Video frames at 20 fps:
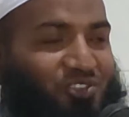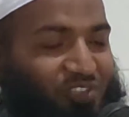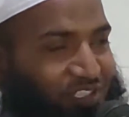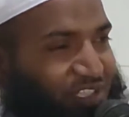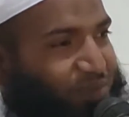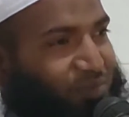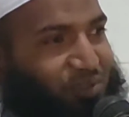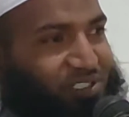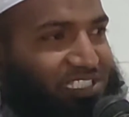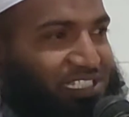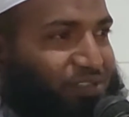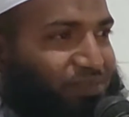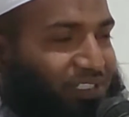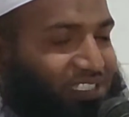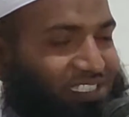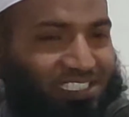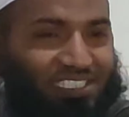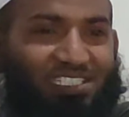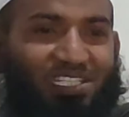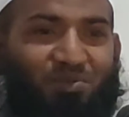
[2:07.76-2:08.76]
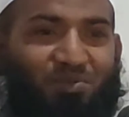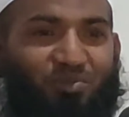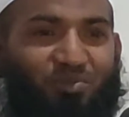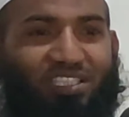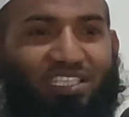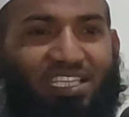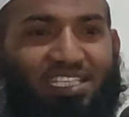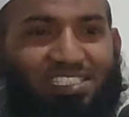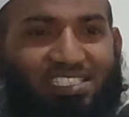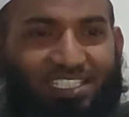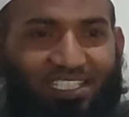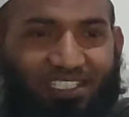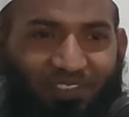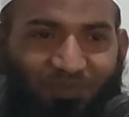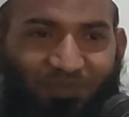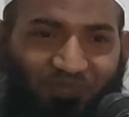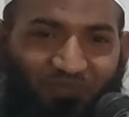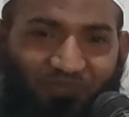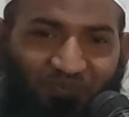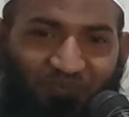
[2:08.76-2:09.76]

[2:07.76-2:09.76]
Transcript: হুজুরে তো বুঝতে পারছেন যে সে মদ খাইছে